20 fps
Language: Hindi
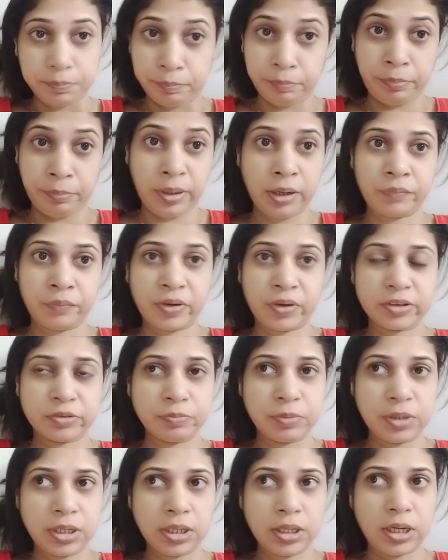ब्रेकफास्ट
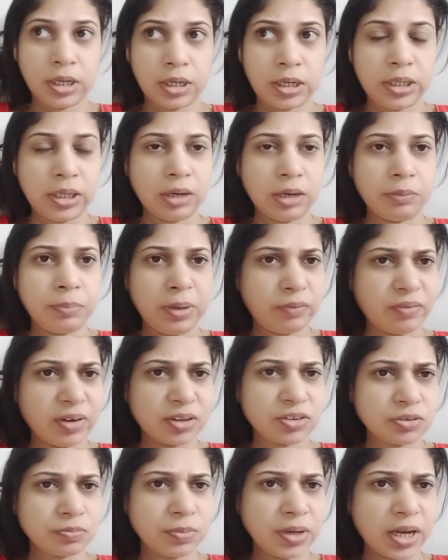मैंने कर लिया
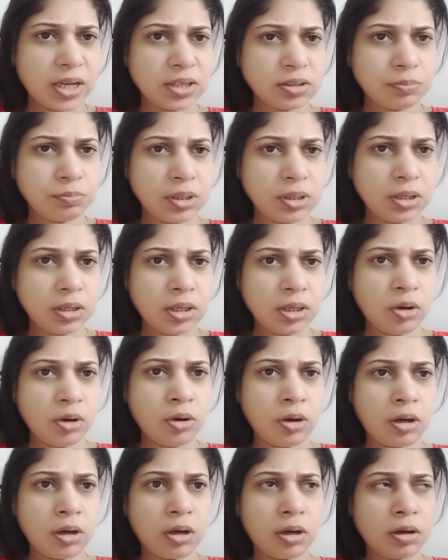ब्रेकफास्ट में आज हमने
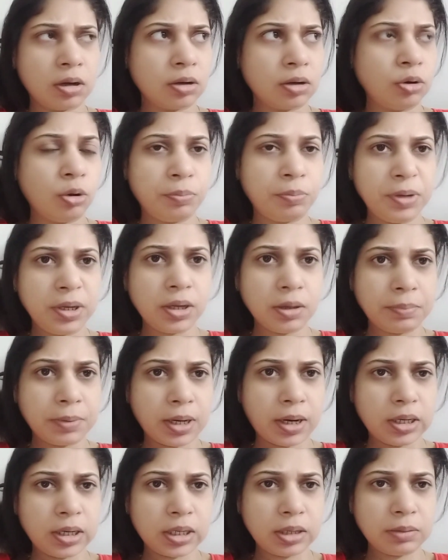गोभी के
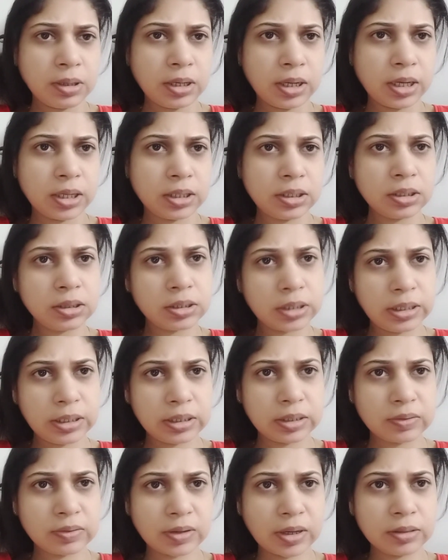परांठे बनाए थे दही
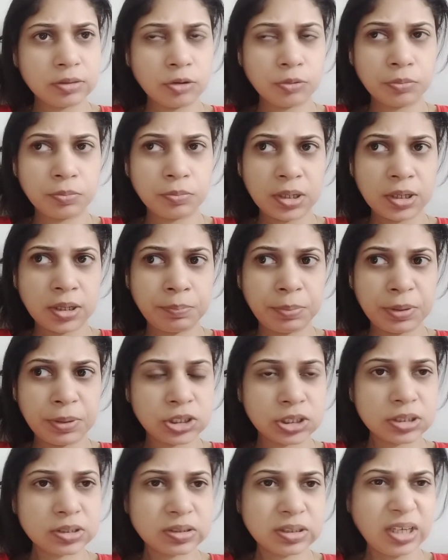के साथ तो मैंने
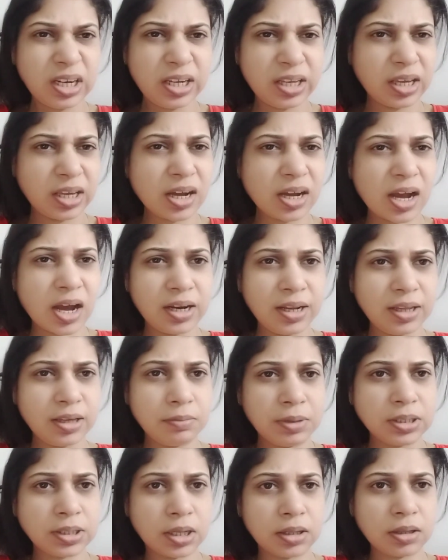पिक्चर्स नहीं लिए खाने की
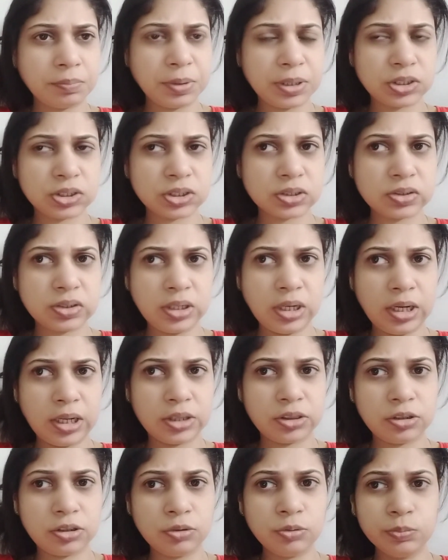मैं ज़्यादा पिक्चर्स नहीं
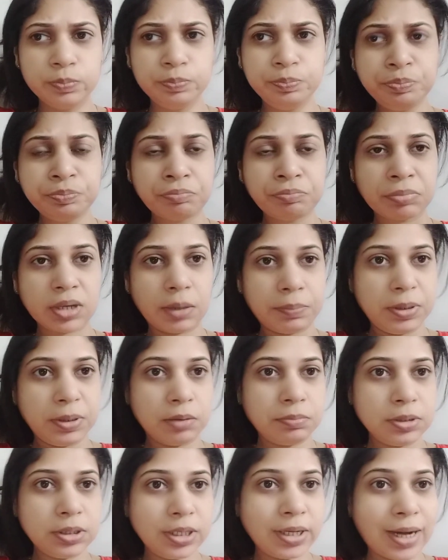लेती हूँ कभी
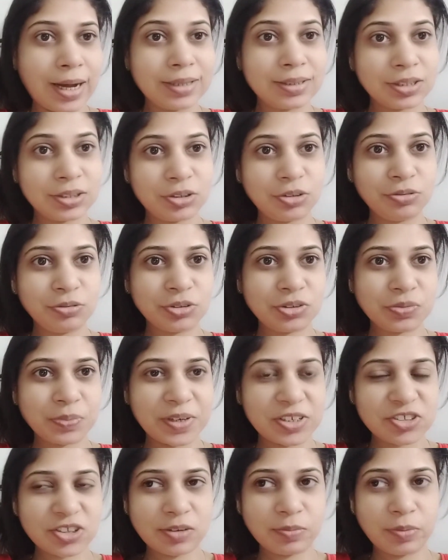कभी दिखा देती हूँ कुछ
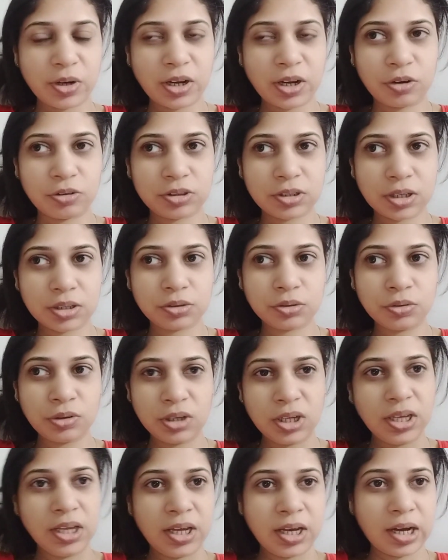स्पेशल बना होता है तो
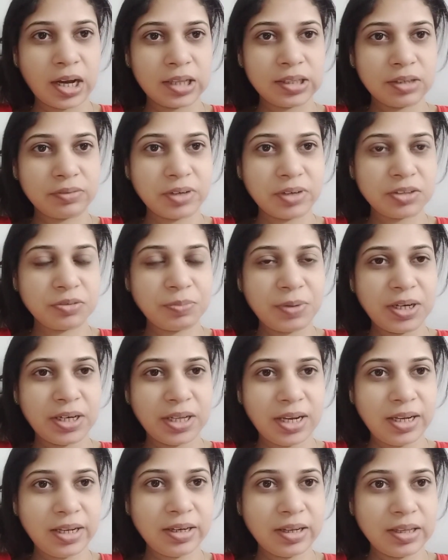अदरवाइज़ मैं
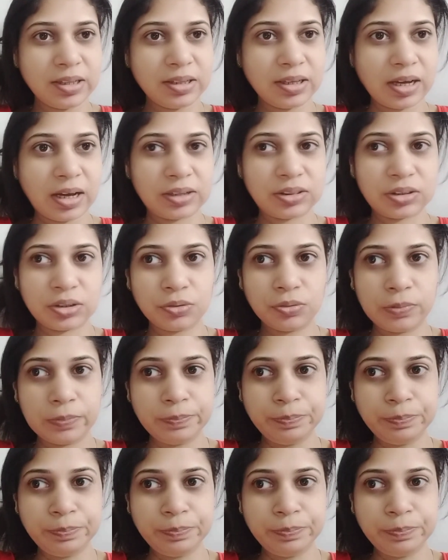डेली नहीं दिखाती हूँ